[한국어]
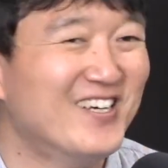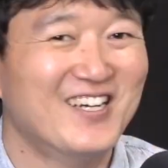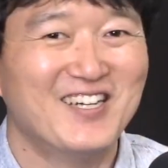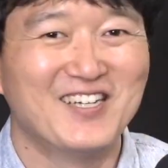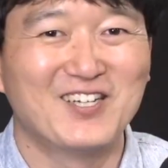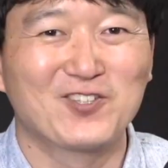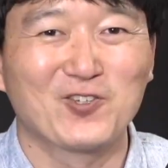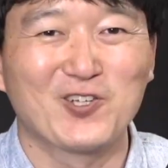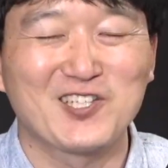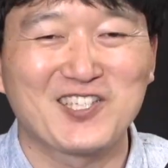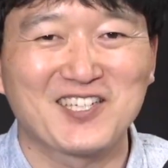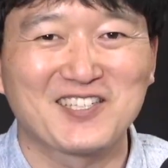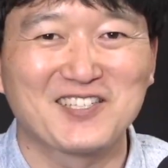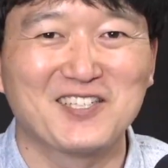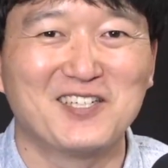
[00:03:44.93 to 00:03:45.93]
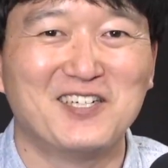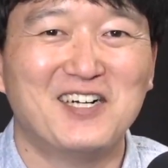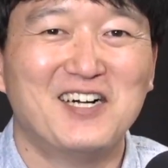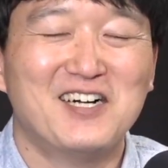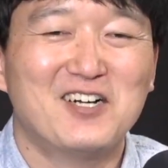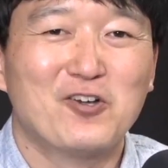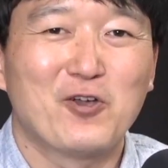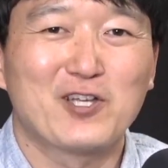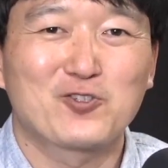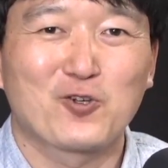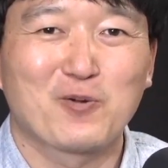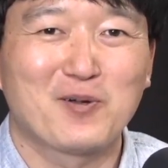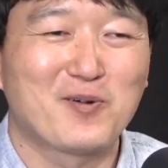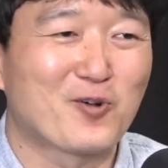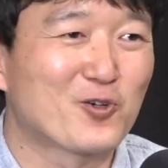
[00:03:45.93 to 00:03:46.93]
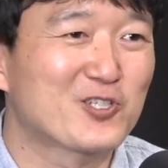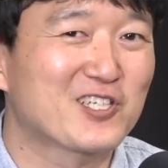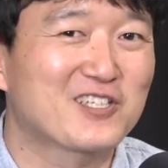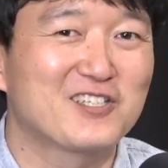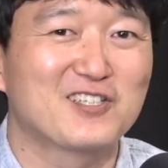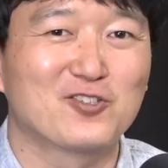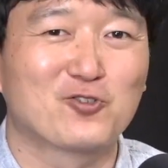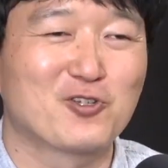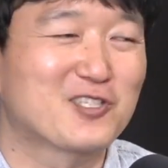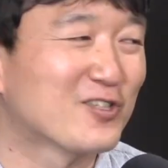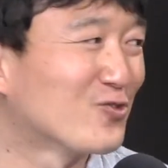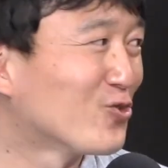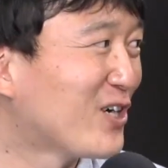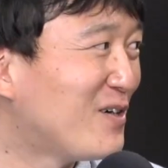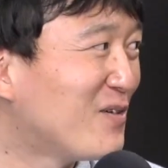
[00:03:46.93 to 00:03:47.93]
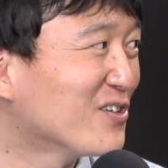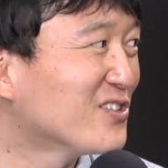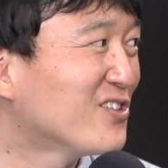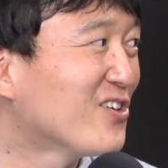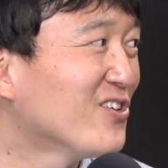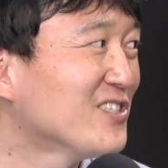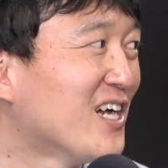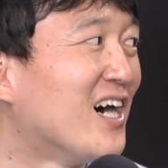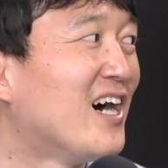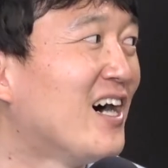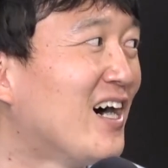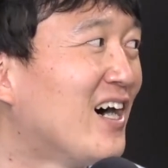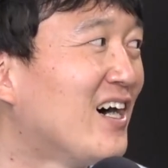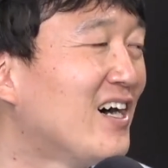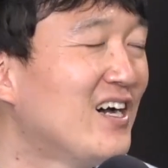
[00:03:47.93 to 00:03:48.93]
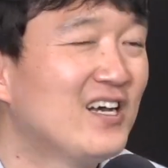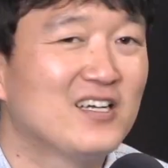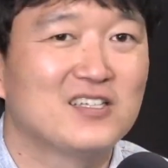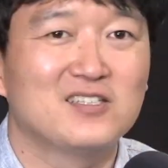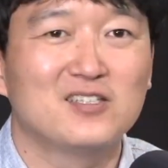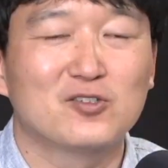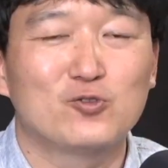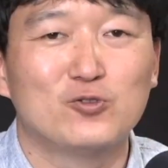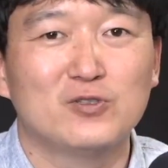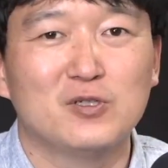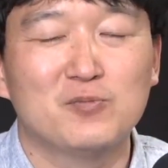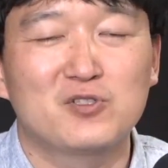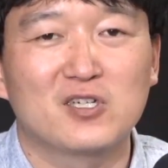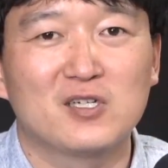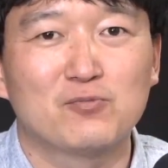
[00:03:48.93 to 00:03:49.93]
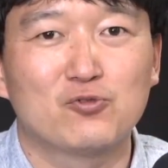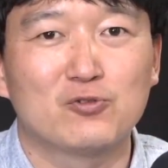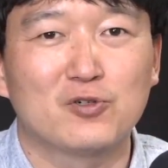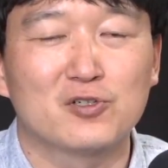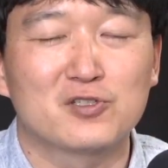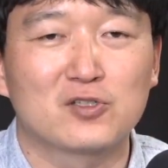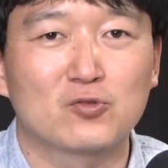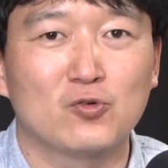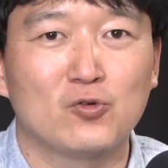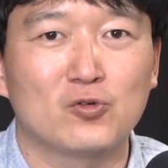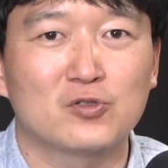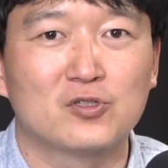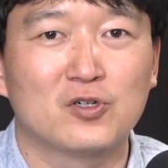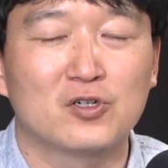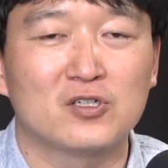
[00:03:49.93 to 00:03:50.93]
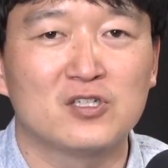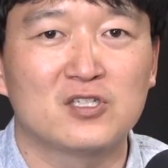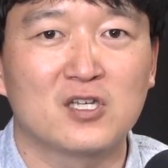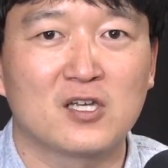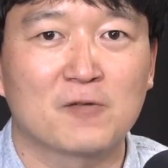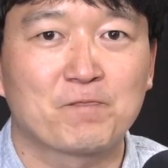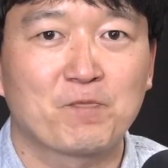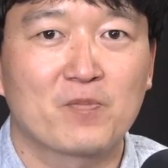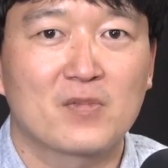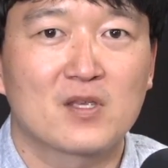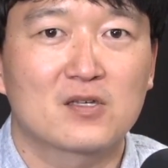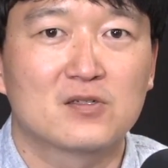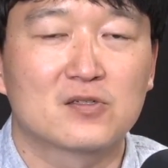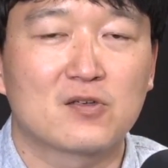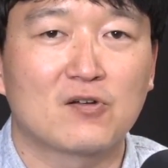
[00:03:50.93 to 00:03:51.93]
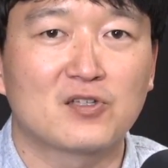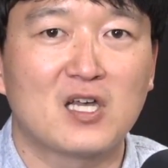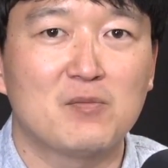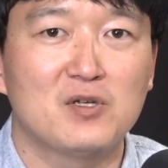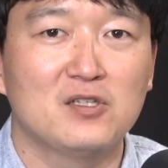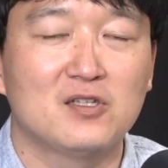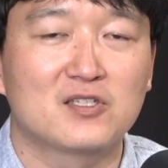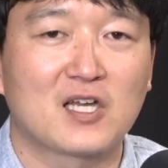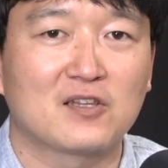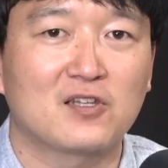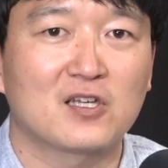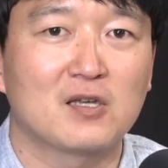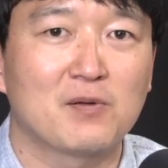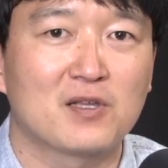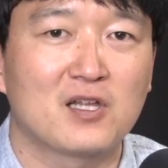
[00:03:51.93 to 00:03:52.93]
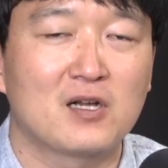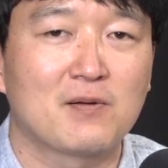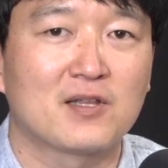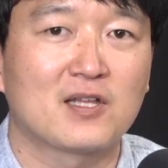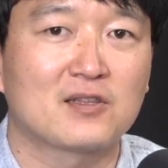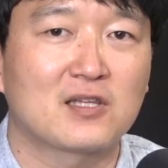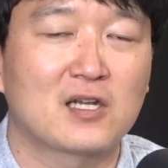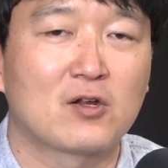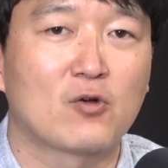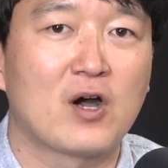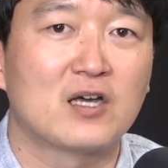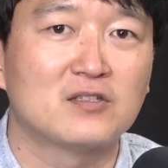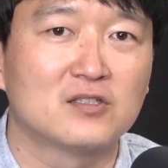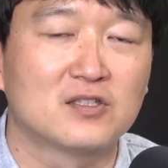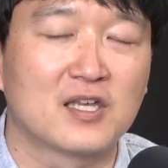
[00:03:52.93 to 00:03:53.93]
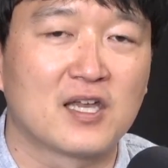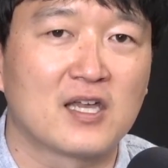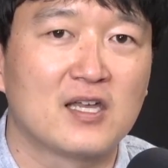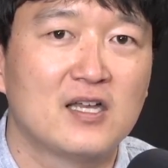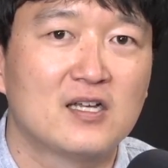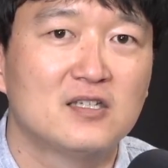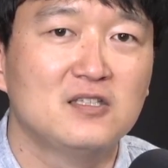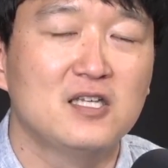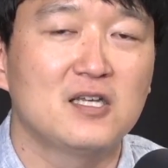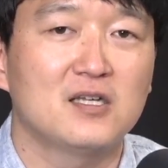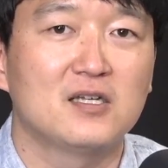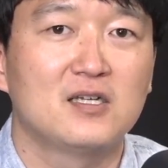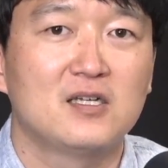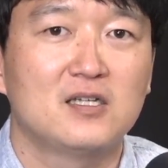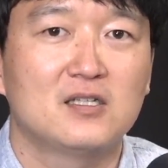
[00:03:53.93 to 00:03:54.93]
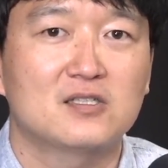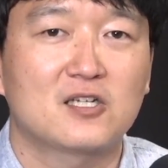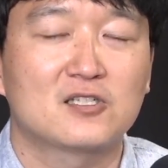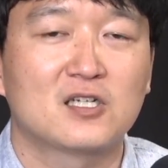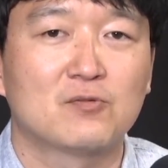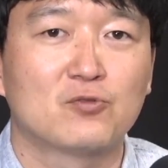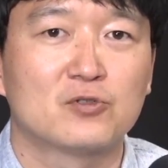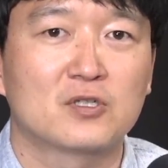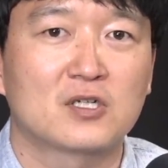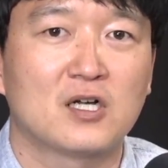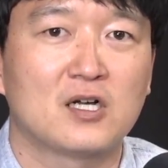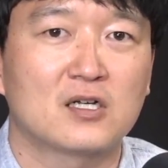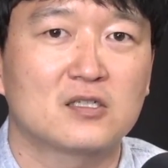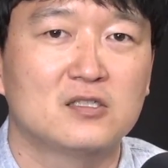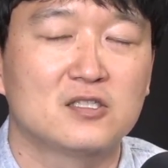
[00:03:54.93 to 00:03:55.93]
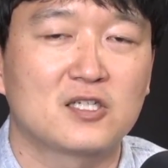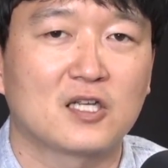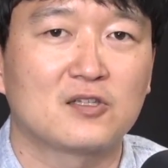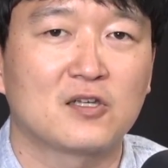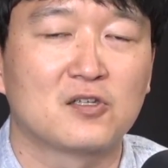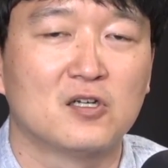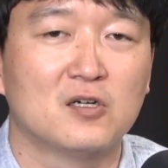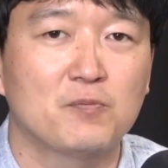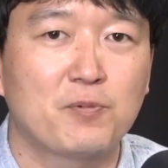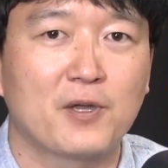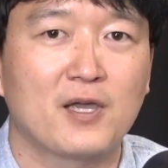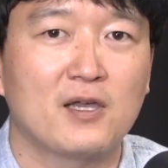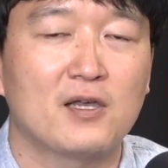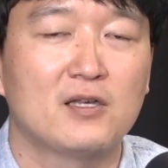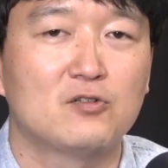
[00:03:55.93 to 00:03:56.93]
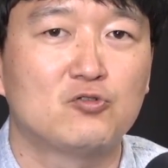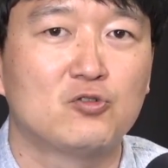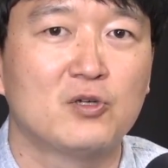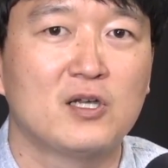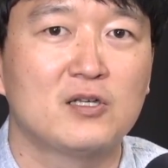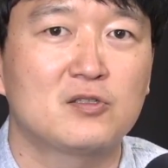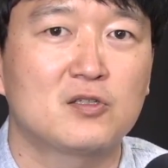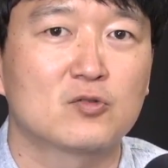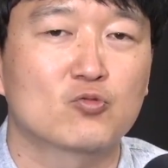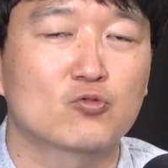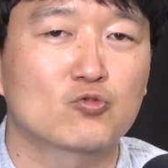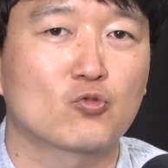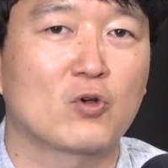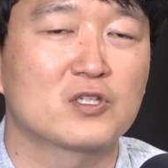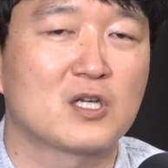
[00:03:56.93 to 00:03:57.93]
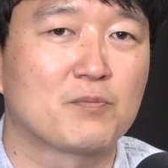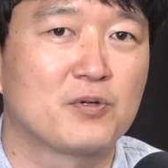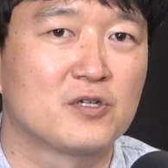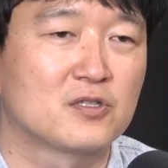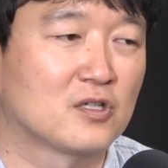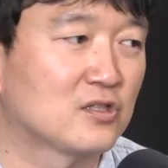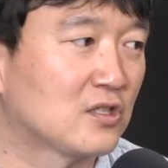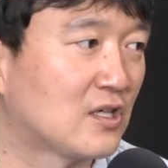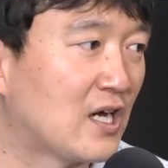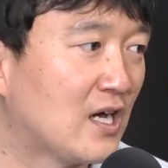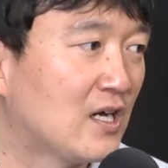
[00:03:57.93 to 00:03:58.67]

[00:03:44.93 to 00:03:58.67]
예, 도대체 그 회초밥하고 시킨 건 도대체 누가 먹는 거냐 이런 궁금증이 불거지고 그거를 이제 그 성남에 있는 자택에 배달 받았다라고 하는데 근데 찾아보니까 그 자택 옆에 GH 숙소가 잡혀 있었더라.